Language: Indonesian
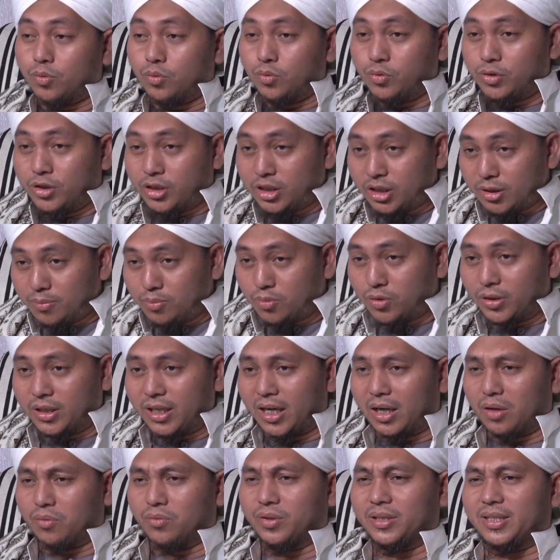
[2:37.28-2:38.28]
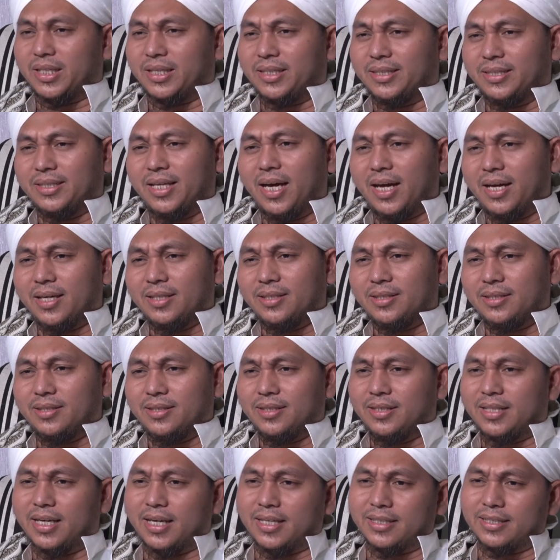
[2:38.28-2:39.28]
ujibu da'watad
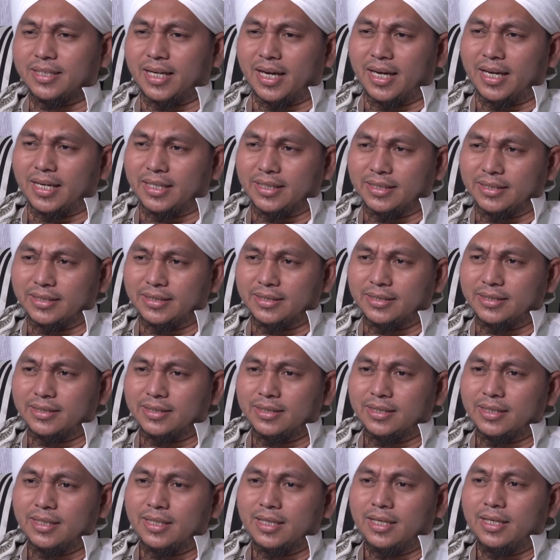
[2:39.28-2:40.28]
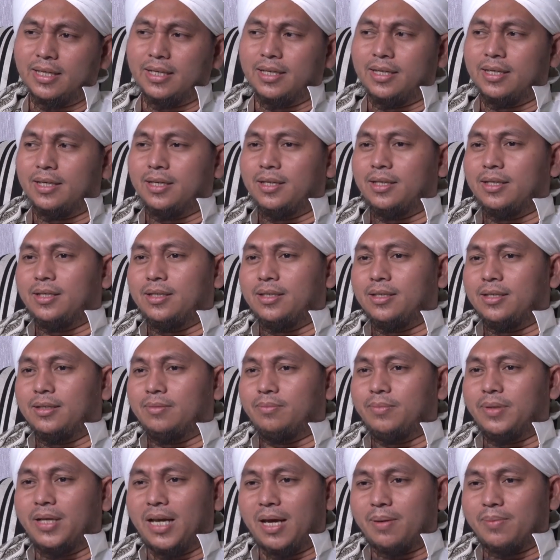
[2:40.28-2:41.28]
da'i idza da'ani."
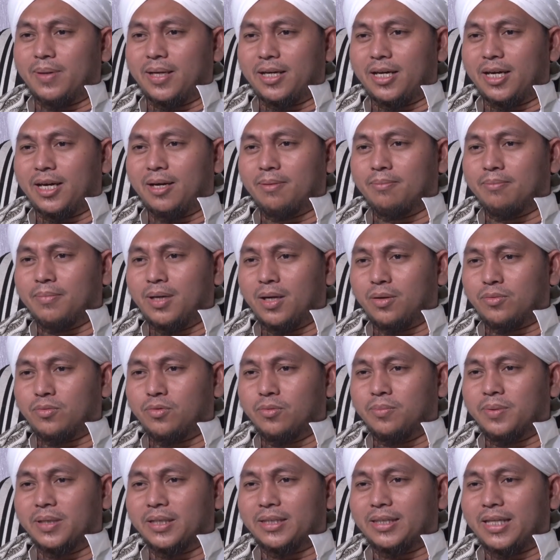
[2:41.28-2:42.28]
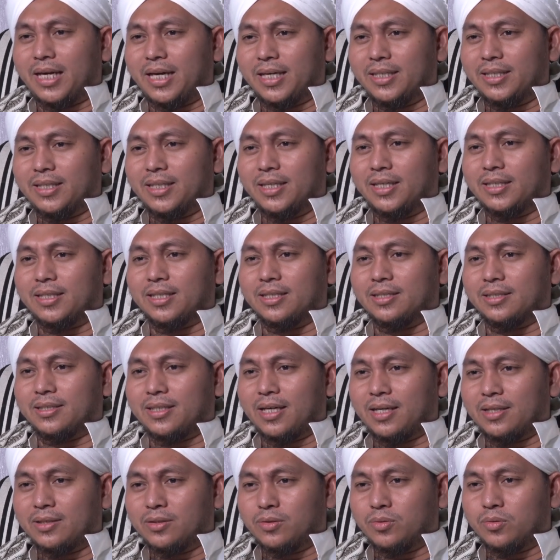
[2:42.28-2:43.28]
Bila mana hambaku bertanya
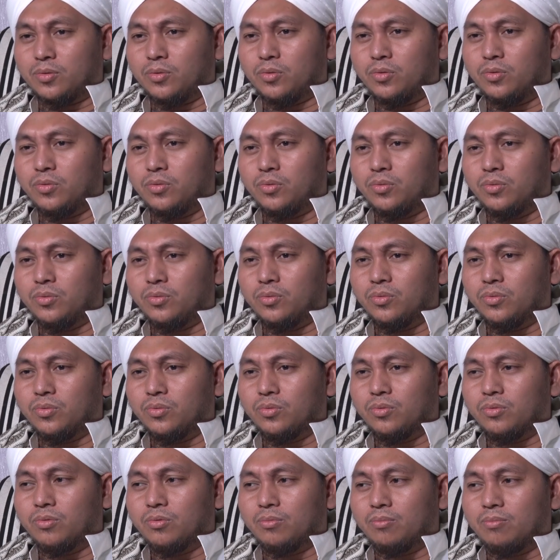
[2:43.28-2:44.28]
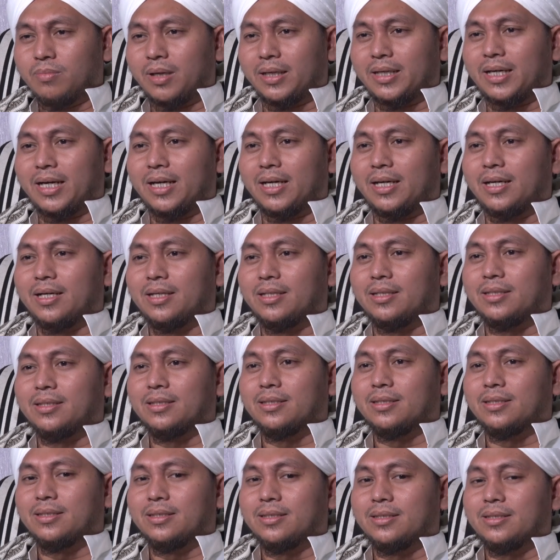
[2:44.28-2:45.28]
tentangku, maka
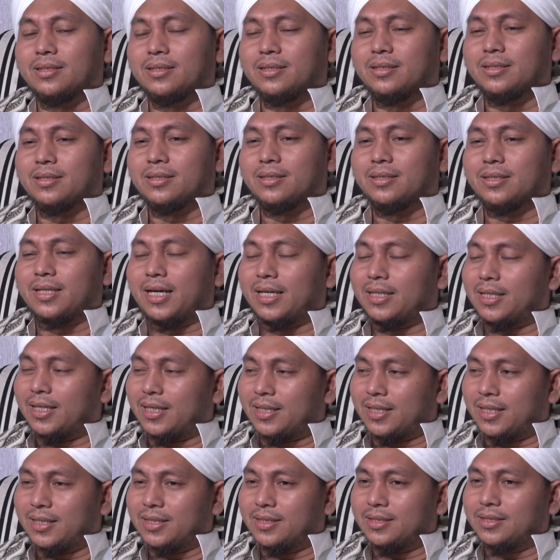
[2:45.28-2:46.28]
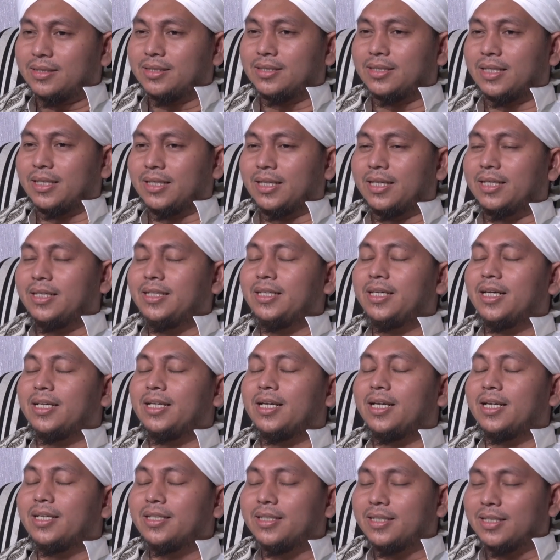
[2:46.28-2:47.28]
katakan saya ini
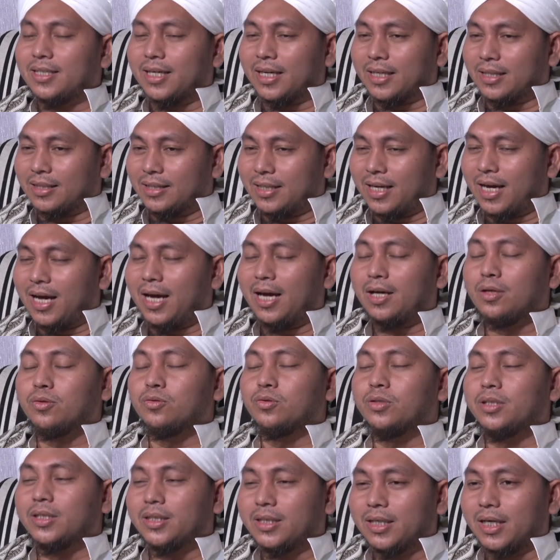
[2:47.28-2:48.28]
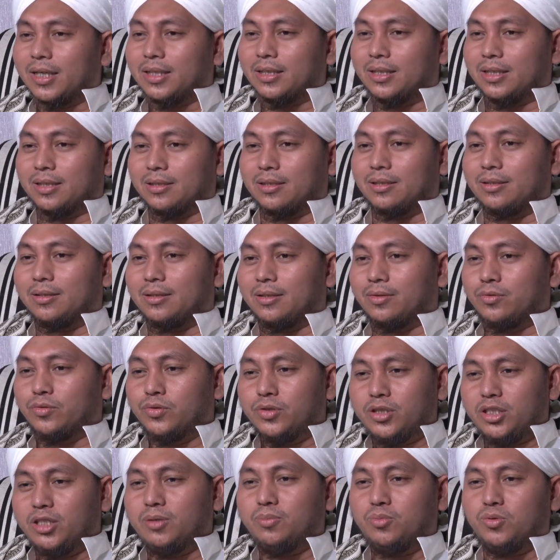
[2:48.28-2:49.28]
adalah dekat. Aku dekat kata Allah.
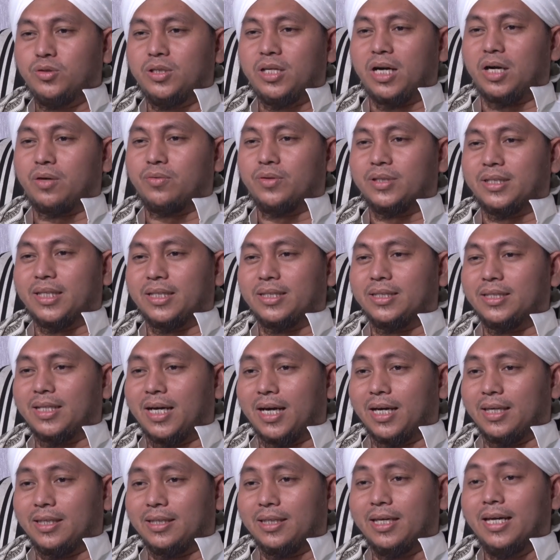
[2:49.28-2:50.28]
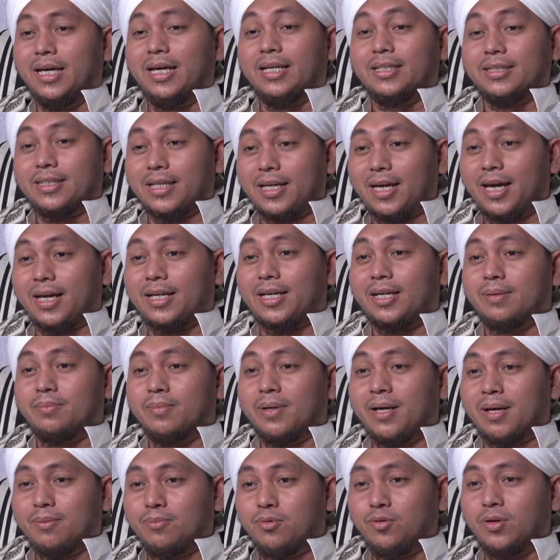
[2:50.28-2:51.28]
Ujibu da'watad da'i. Saya akan
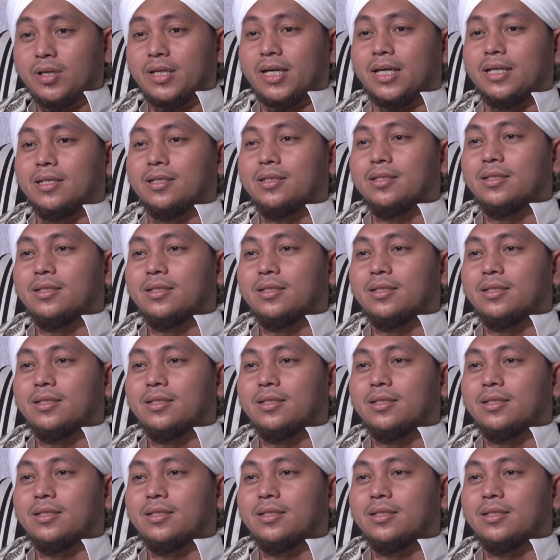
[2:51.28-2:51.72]
mengabulkan,